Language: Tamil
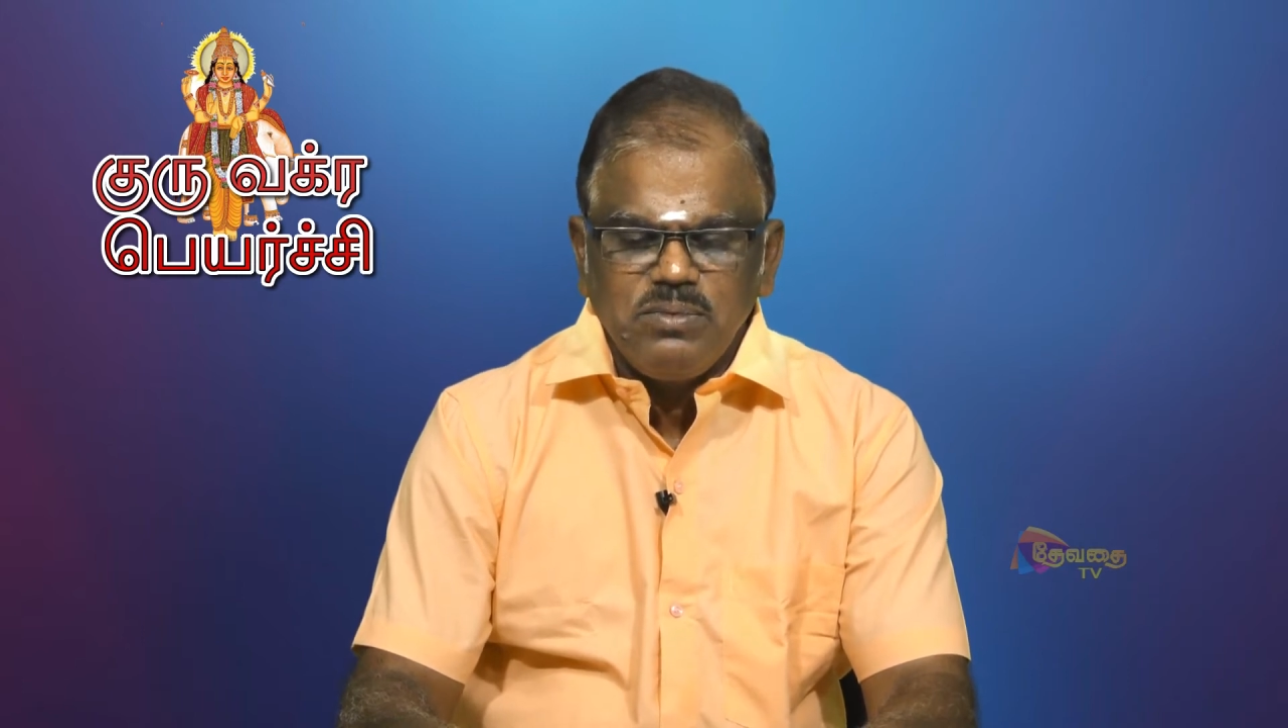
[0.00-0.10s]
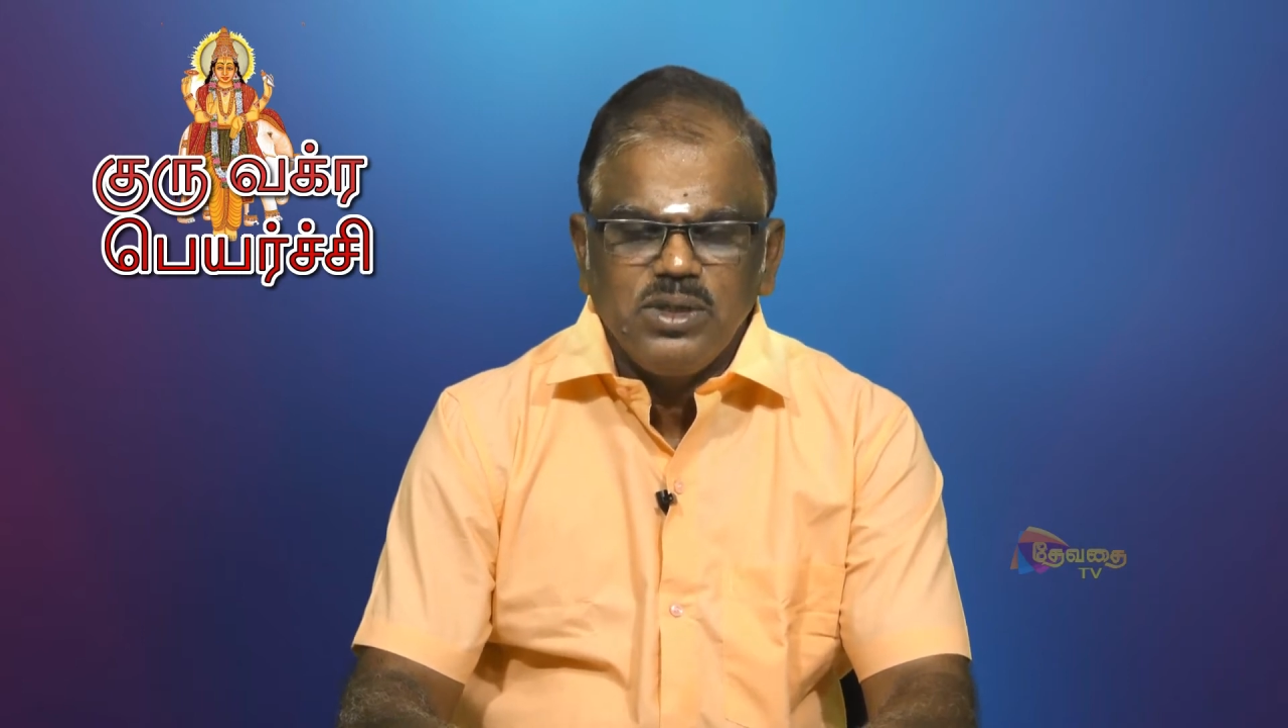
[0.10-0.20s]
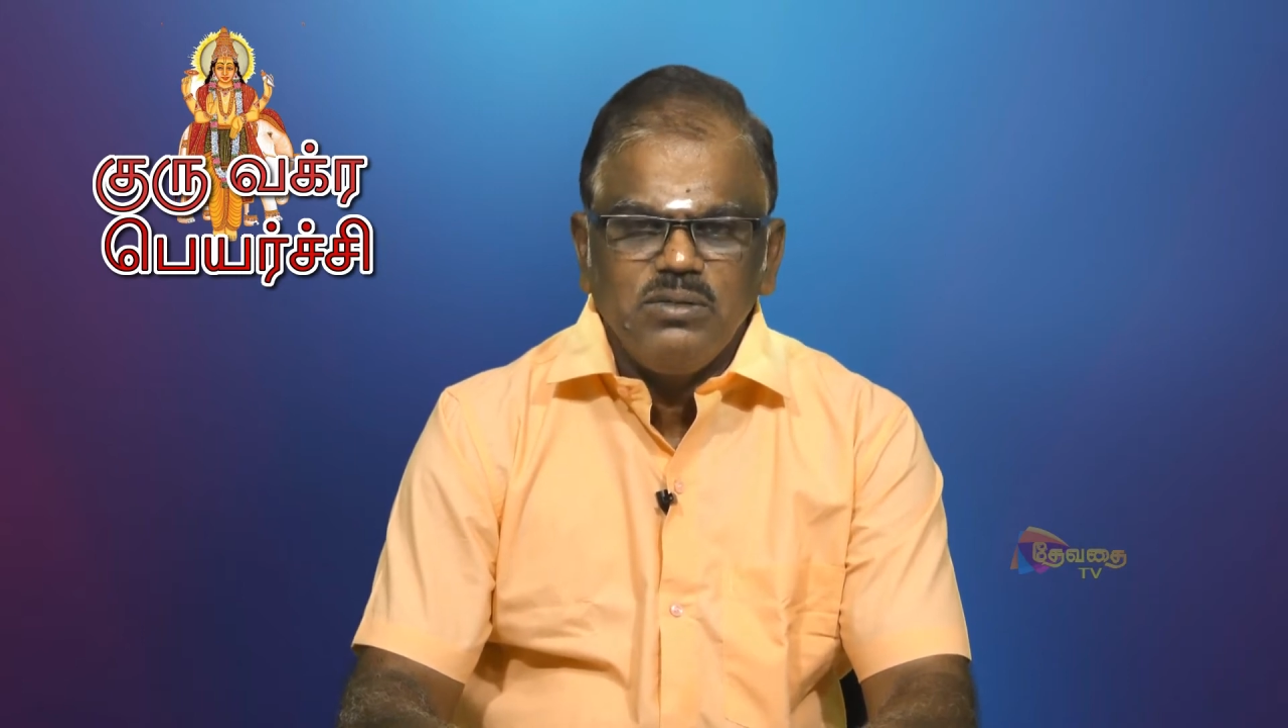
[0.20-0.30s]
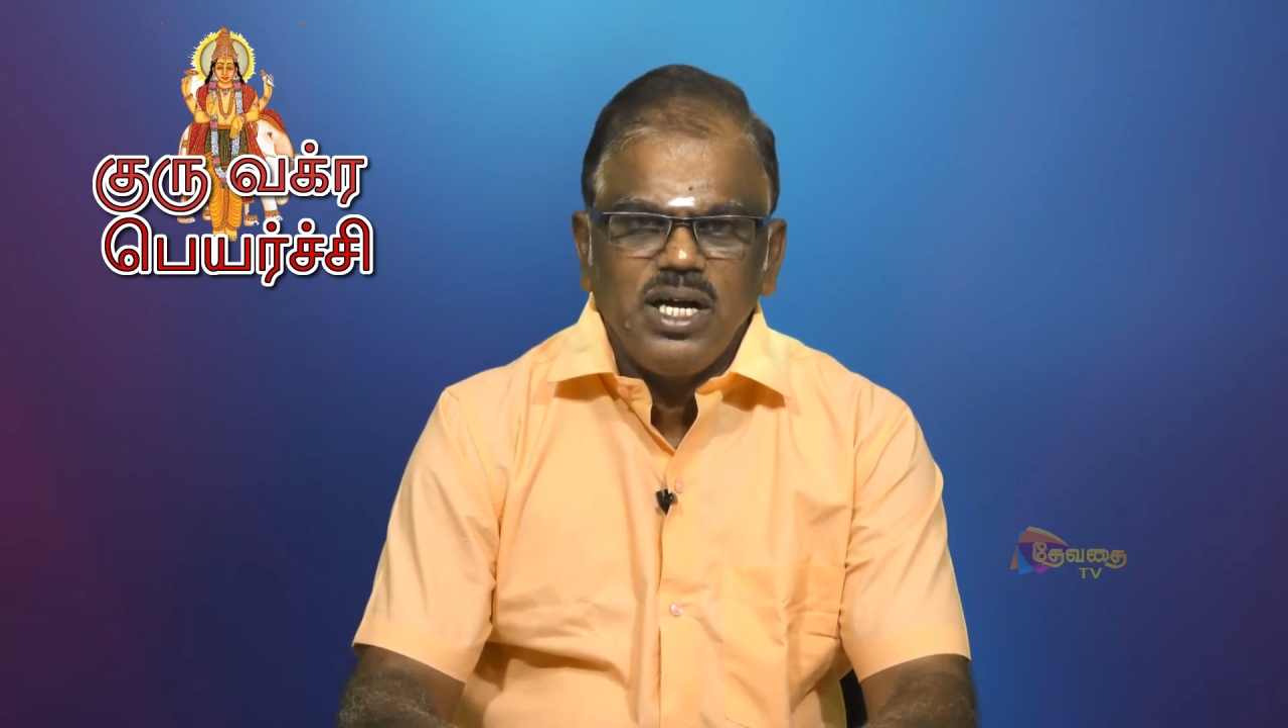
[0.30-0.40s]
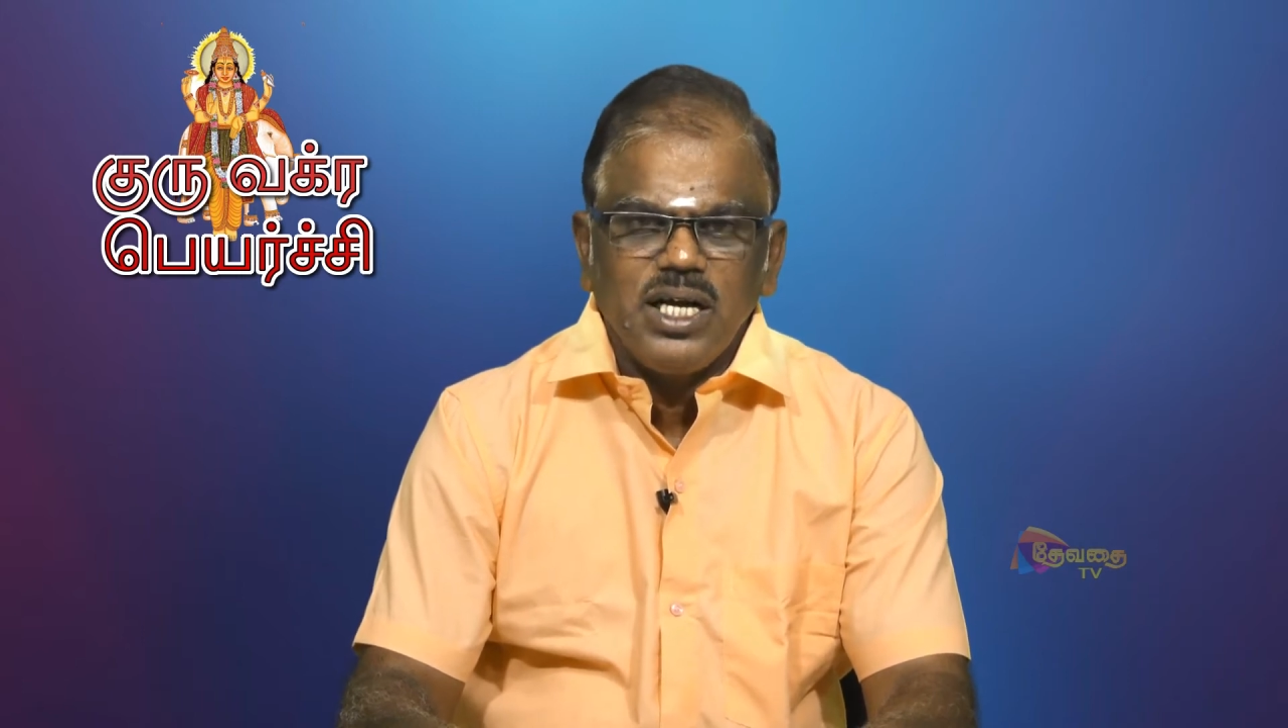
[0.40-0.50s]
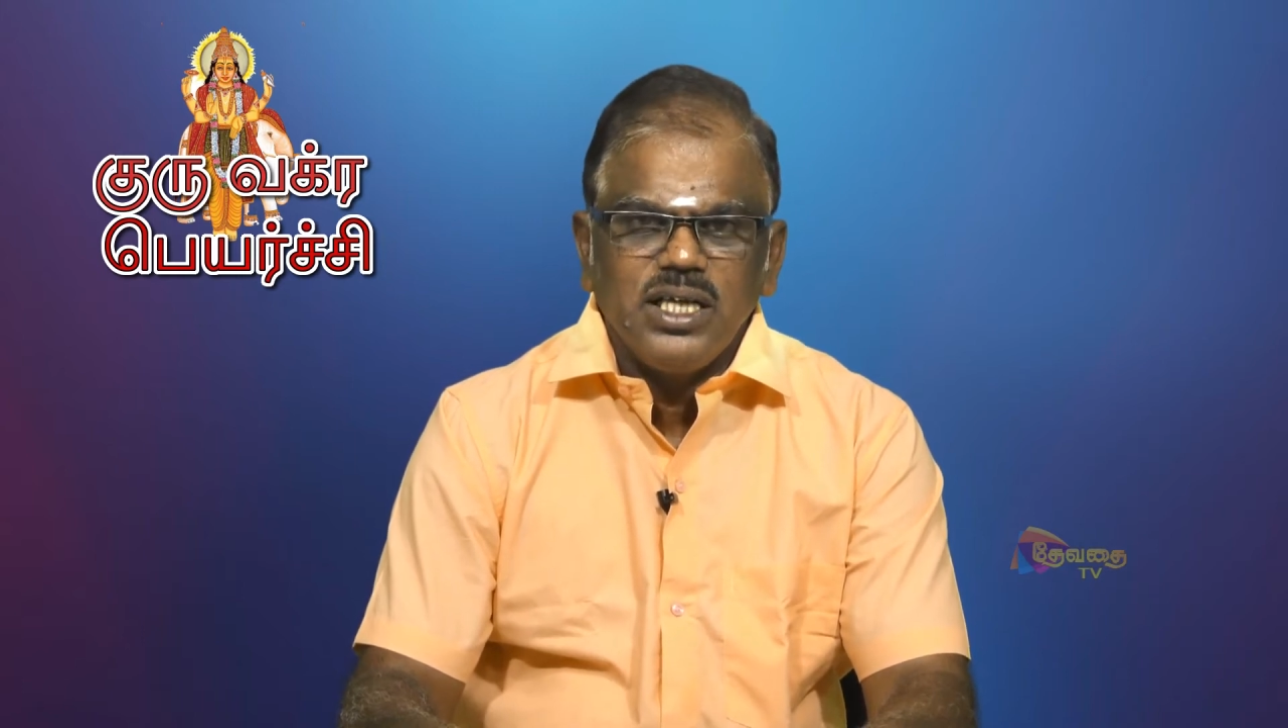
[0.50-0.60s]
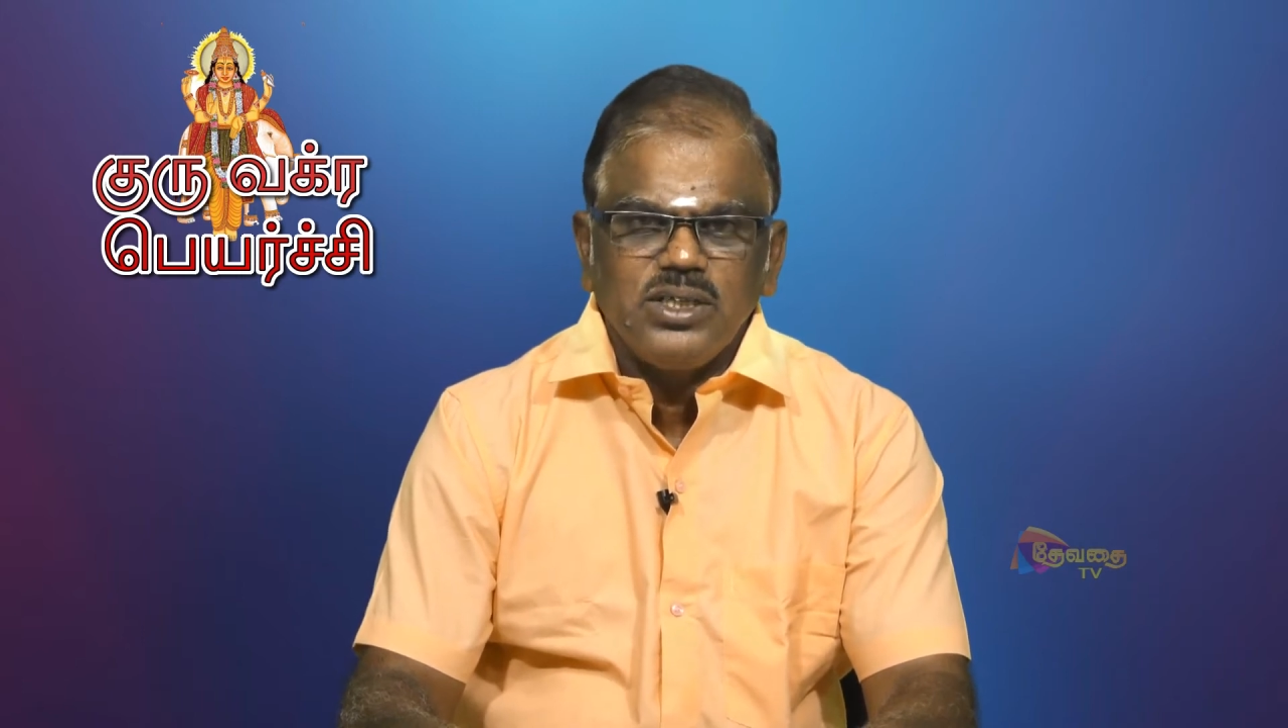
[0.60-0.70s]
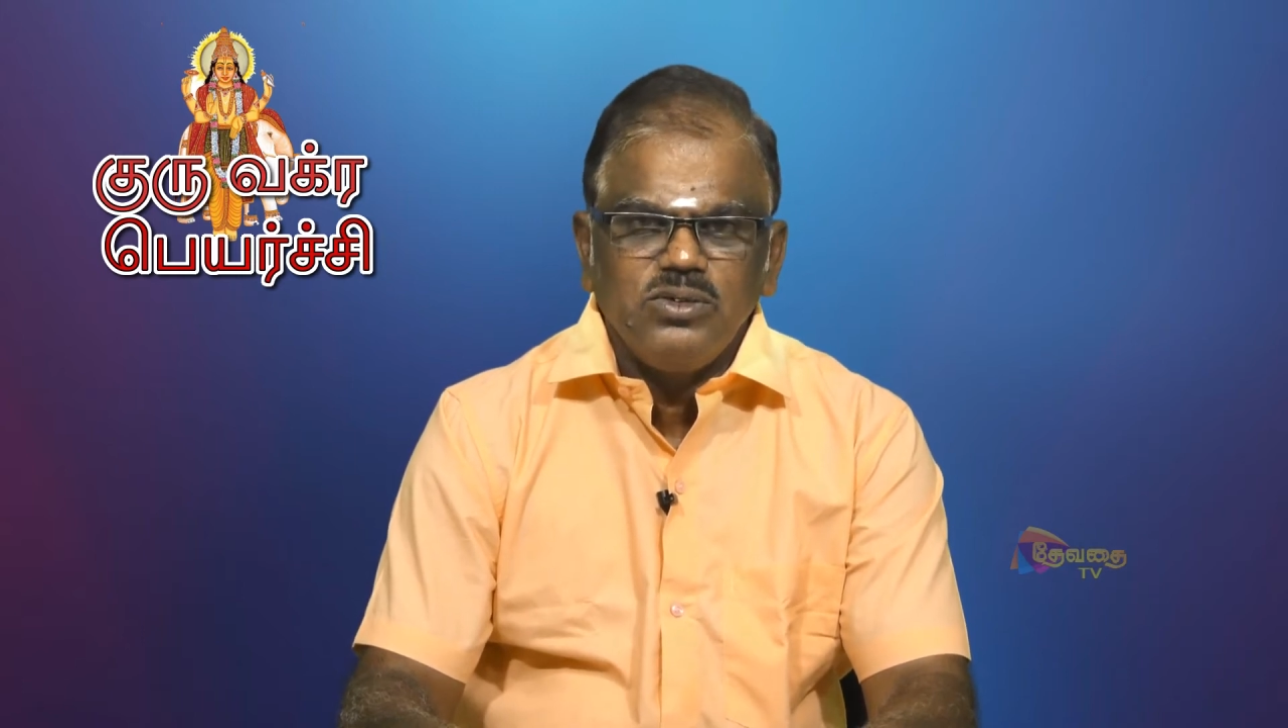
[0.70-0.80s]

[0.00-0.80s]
பொதுவாக